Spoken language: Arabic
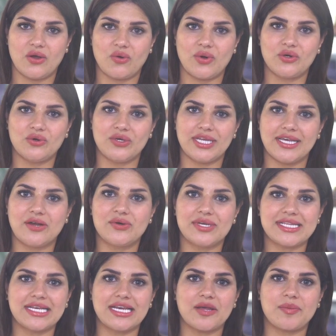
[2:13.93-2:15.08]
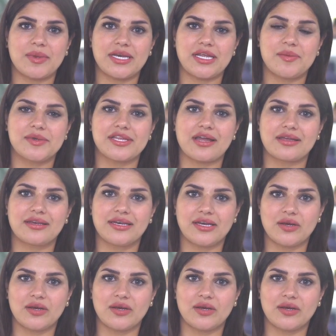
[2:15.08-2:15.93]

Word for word: وننهي جولتنا الإخبارية بتقرير